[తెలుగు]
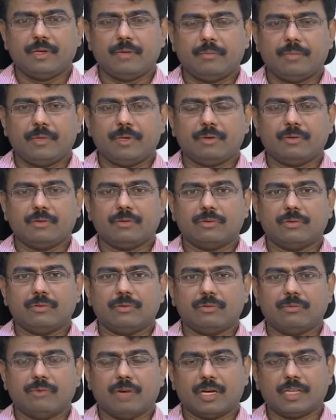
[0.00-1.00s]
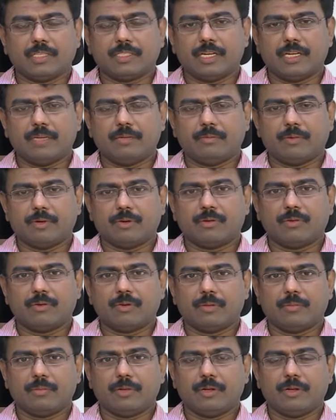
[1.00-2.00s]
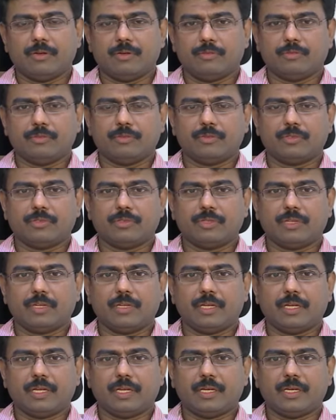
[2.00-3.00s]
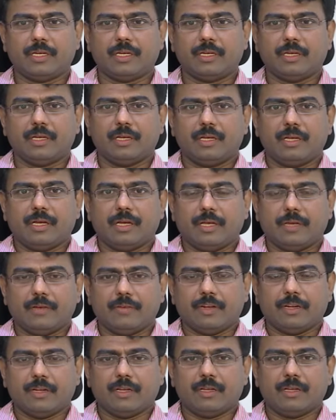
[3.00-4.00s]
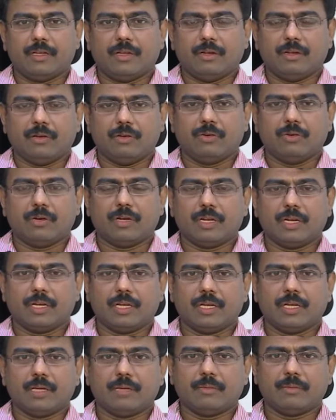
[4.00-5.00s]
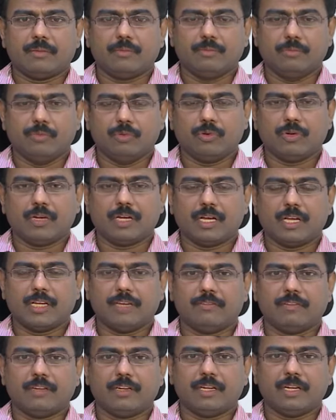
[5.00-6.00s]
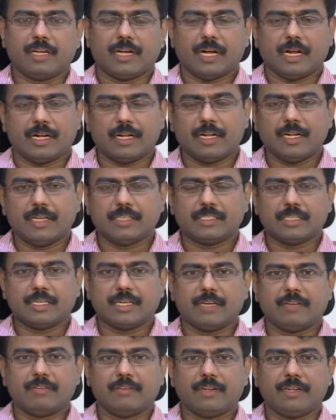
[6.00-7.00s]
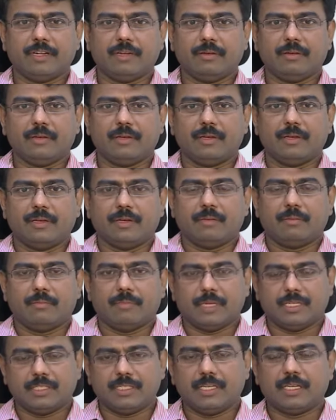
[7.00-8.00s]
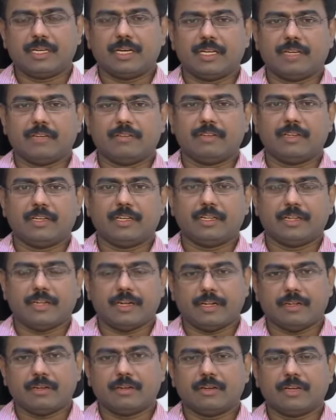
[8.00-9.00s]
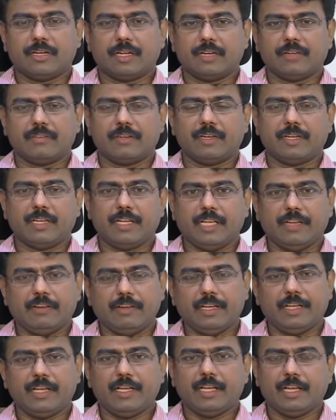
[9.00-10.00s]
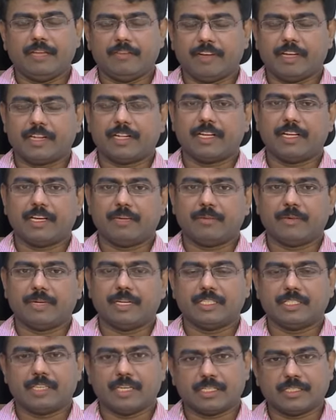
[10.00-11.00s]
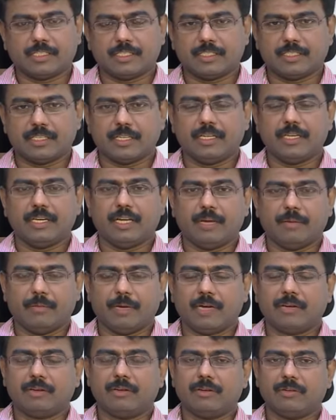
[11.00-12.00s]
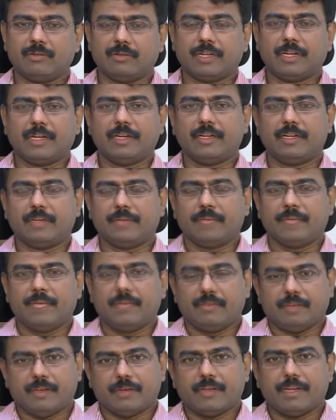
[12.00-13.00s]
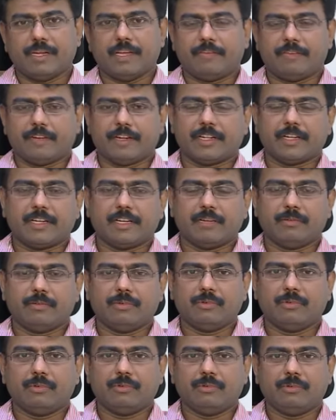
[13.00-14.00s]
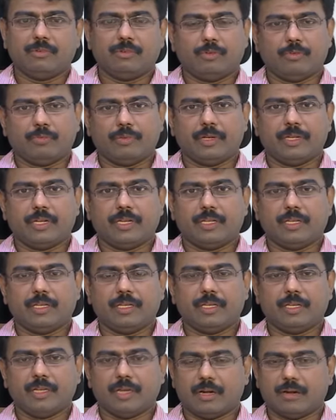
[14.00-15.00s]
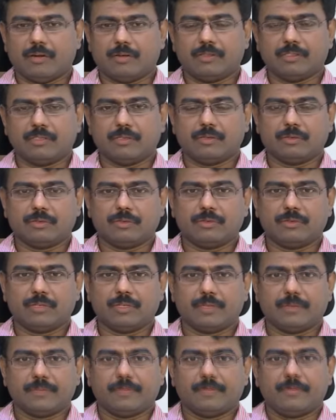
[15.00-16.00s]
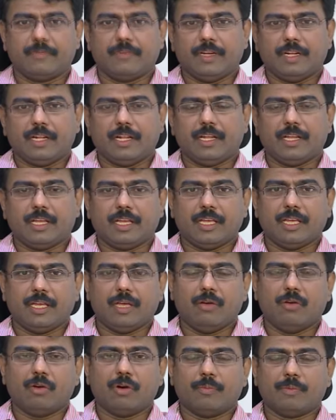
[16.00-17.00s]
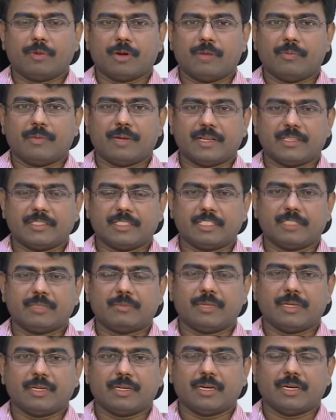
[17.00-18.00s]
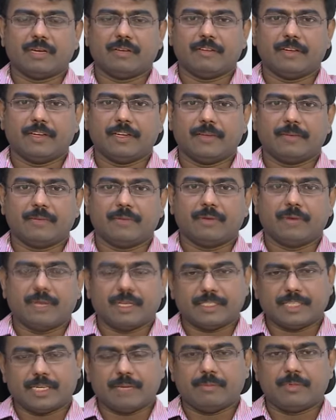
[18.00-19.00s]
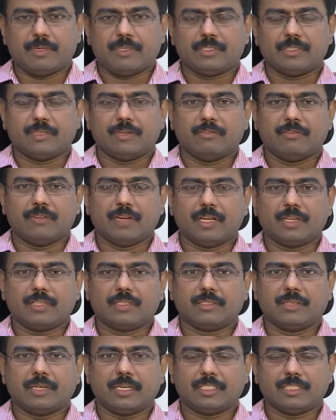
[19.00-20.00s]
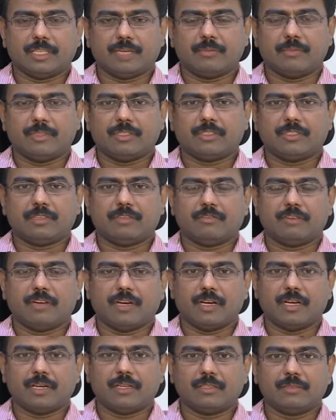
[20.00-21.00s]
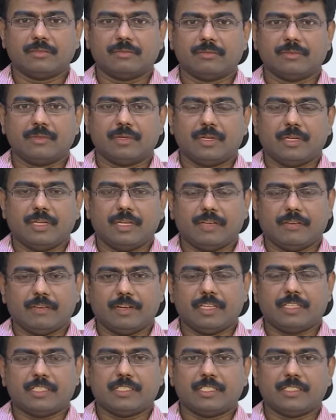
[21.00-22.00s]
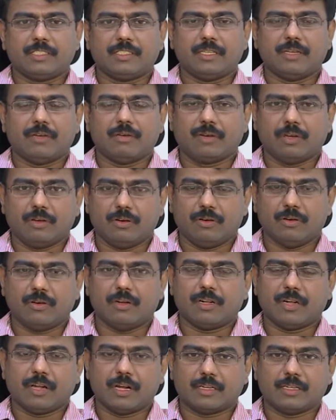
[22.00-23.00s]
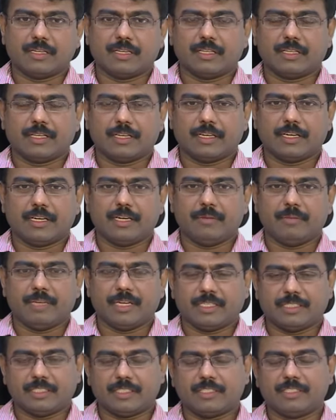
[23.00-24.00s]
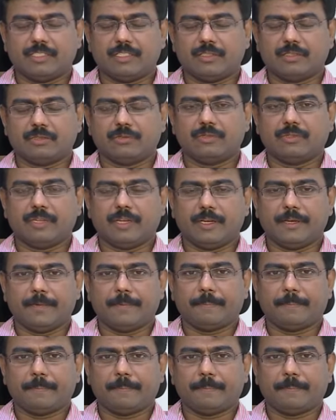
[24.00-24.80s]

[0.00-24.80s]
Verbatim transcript: మీకు ఒక్క సైడ్ పడుకున్నప్పుడే నొప్పి వస్తుందంటే ఏమన్నా లోకల్గా బోన్ కానివ్వండి కాటిలేజ్ కానివ్వండి మజిల్ కానివ్వండి టెండాన్ కానివ్వండి ఇవి ఎఫెక్ట్ అయినప్పుడు ఈ స్ట్రక్చర్స్ అన్నీ ఆ భాగంలో ఉంటాయండి ఇవి ఏమైనా ఎఫెక్ట్ అయినప్పుడు నొప్పి అనేది రావడం జరుగుతుంటుంది వీటికి ఒక ప్రాపర్ అసెస్మెంట్ కావాలి ఎగ్జామినేషన్ ఆఫ్ లంగ్స్ ఎగ్జామినేషన్ ఆఫ్ హార్ట్ ఇవన్నీ చేస్తే ఒక లోకల్ డాక్టర్ దగ్గరికి వెళ్ళి మీరు అసెస్ చేసుకుంటే